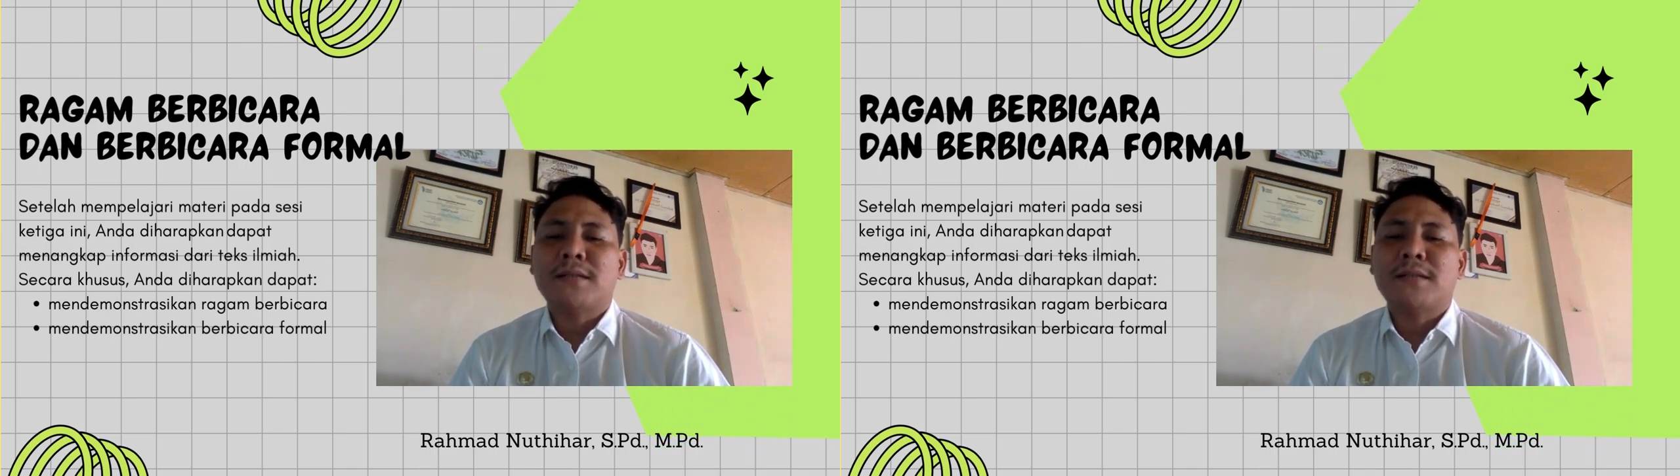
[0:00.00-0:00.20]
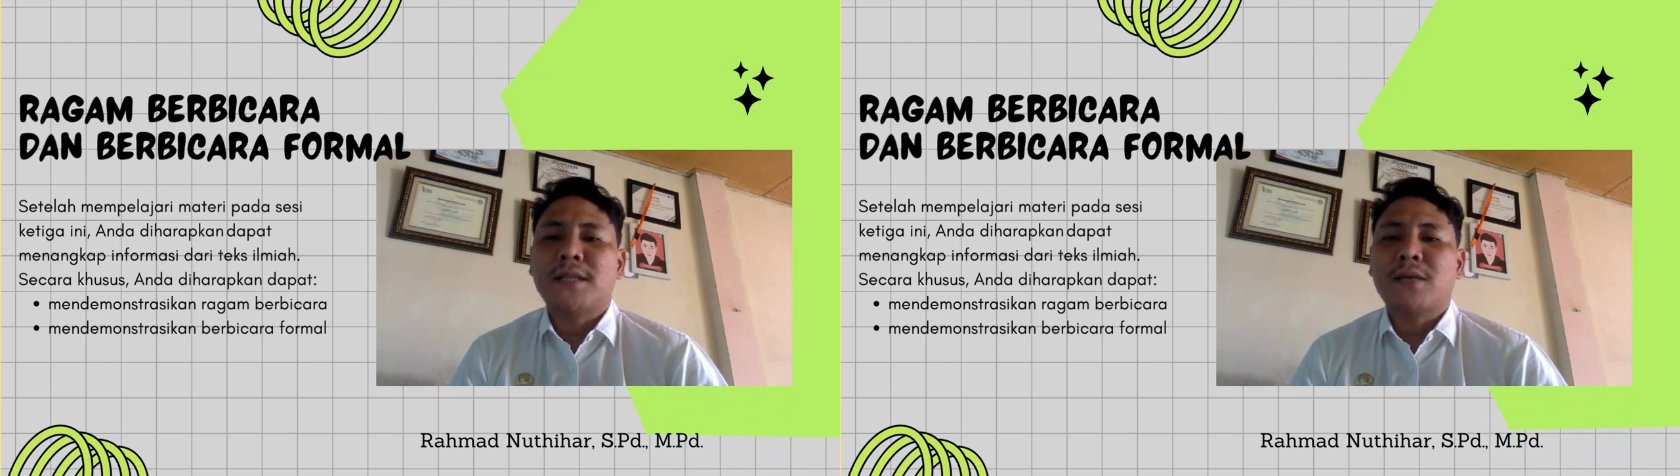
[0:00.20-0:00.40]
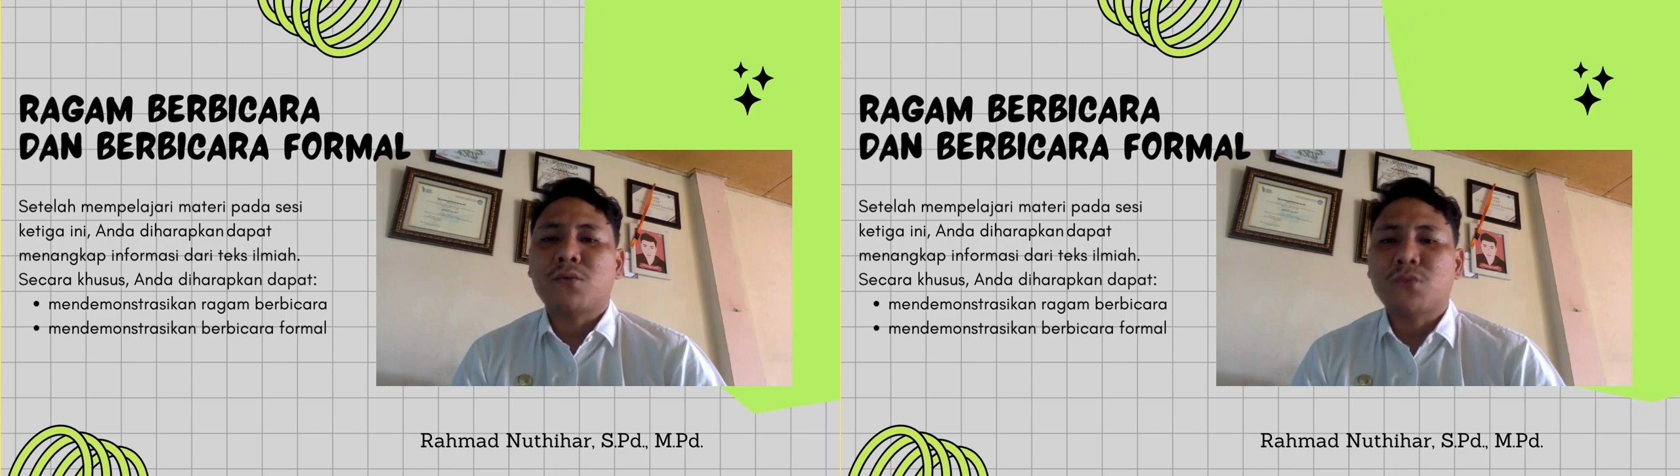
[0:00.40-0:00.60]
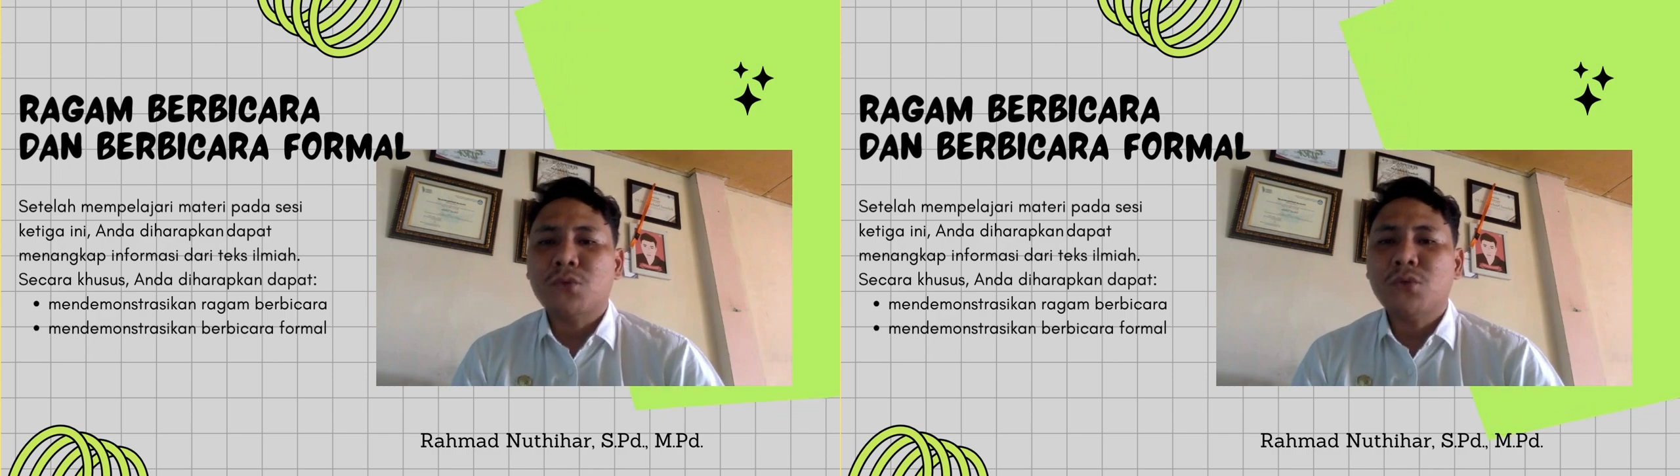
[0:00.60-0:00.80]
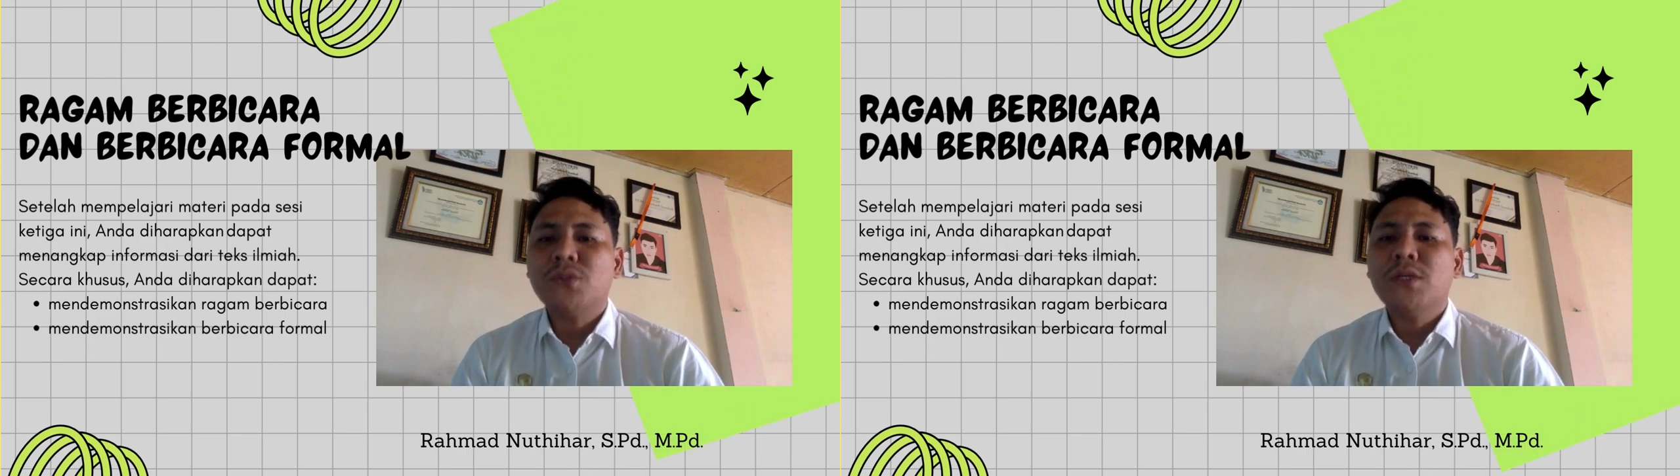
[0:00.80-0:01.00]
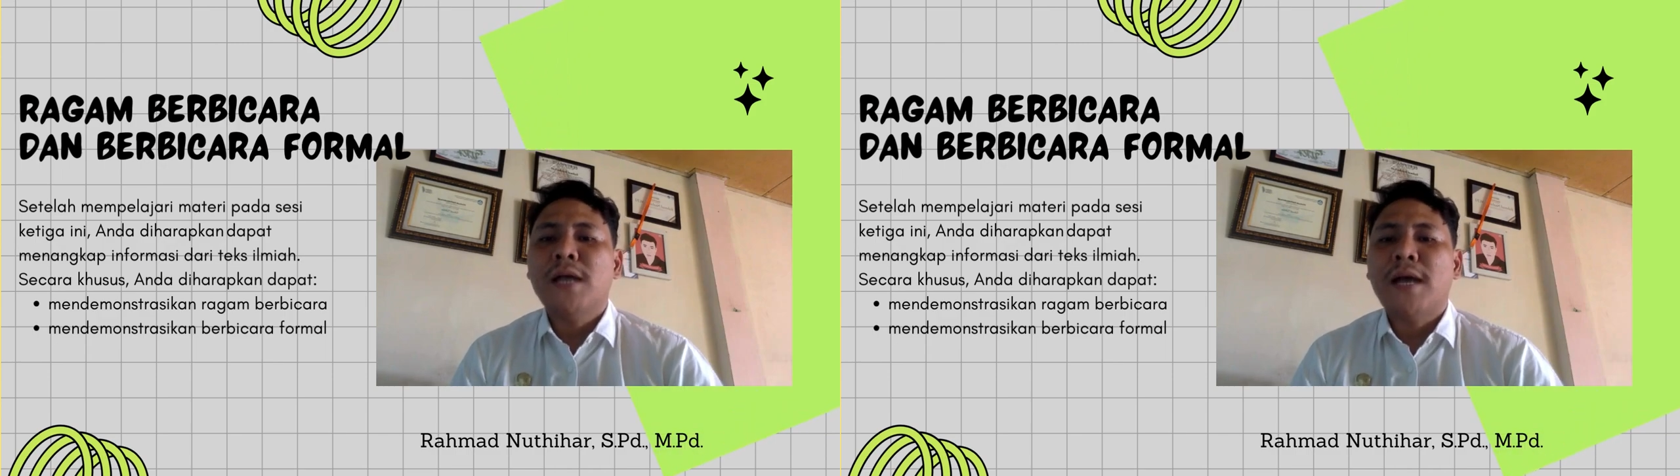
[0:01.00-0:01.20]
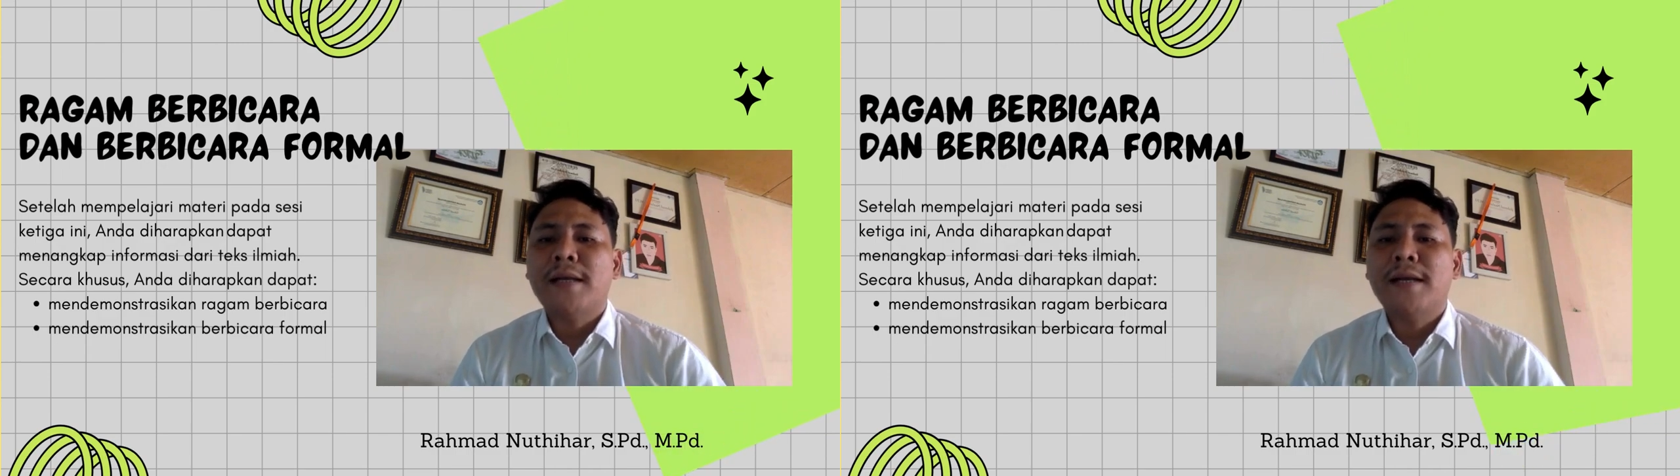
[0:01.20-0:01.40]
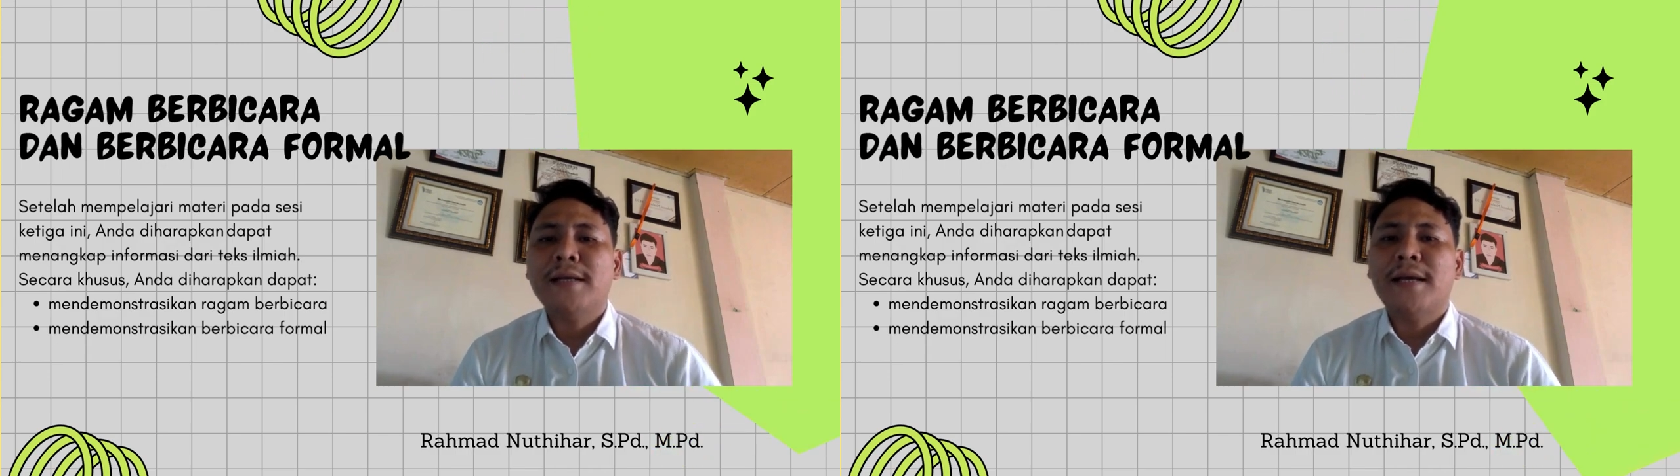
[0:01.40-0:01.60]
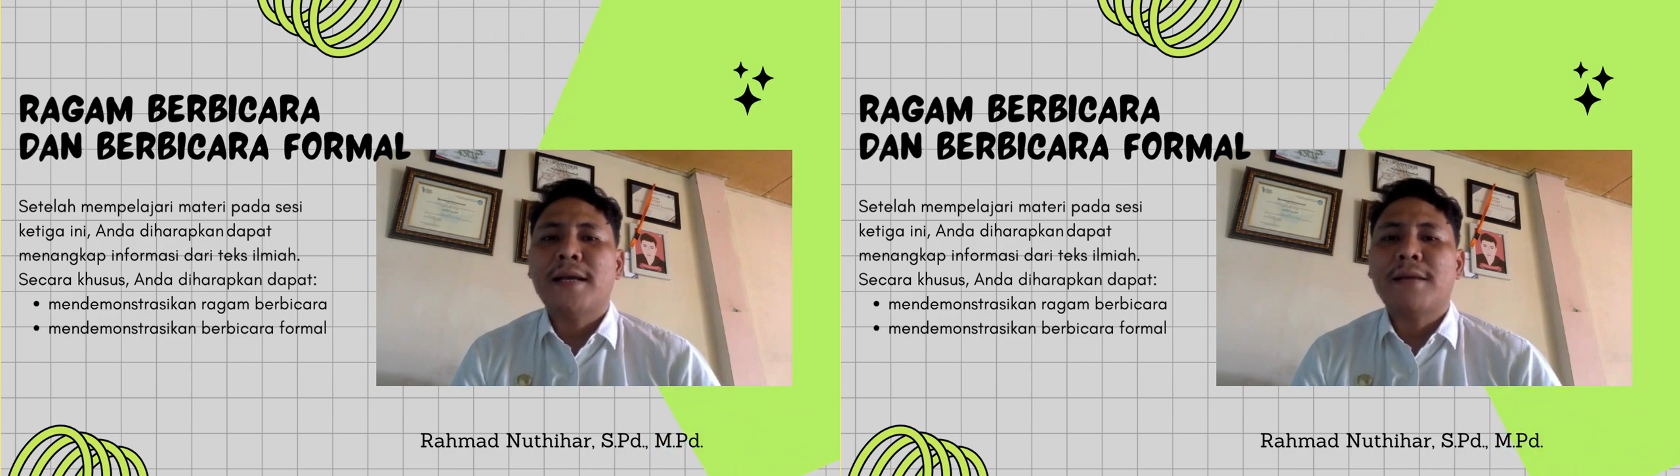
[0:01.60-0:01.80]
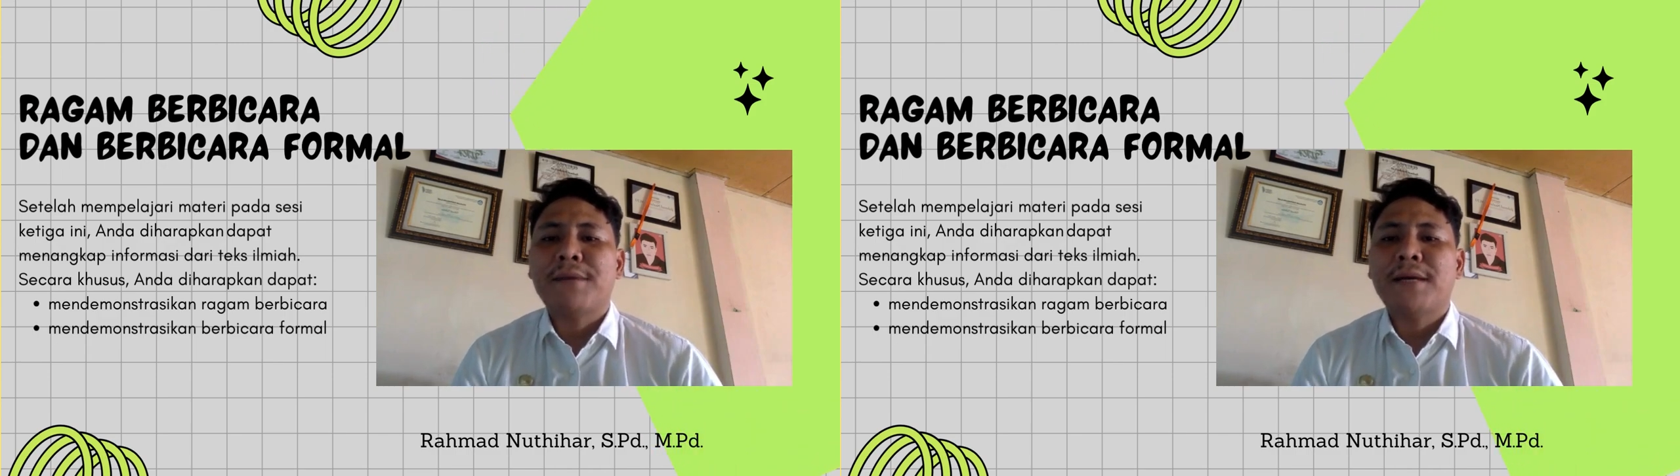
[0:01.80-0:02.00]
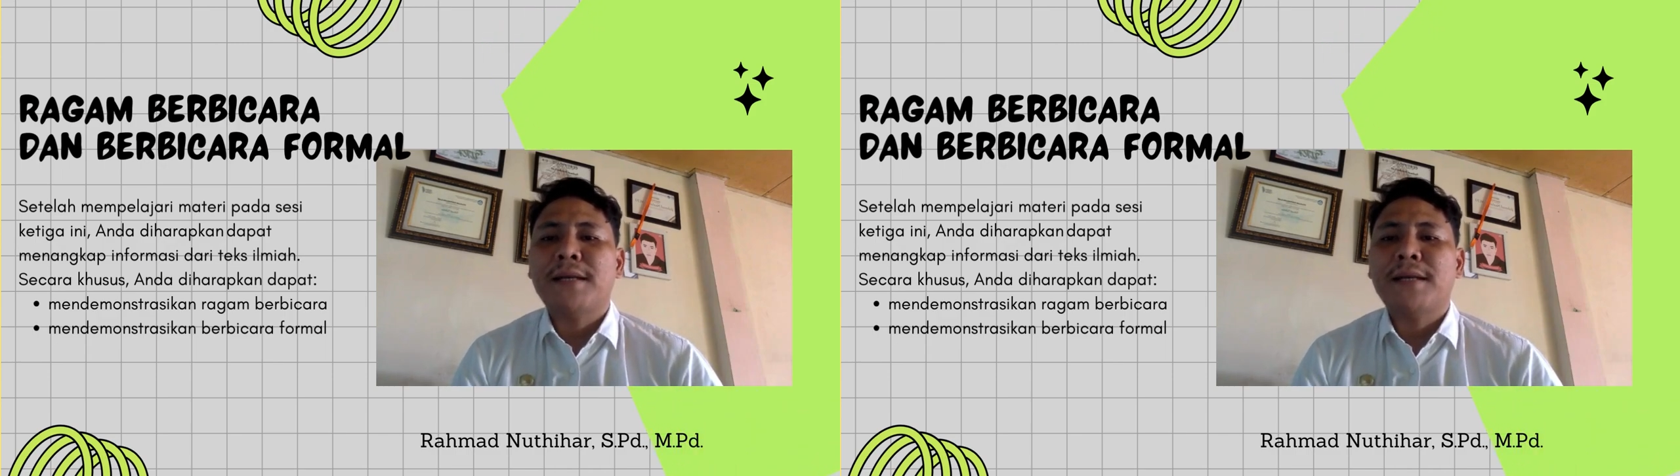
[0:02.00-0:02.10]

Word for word: Secara khusus, Anda diharapkan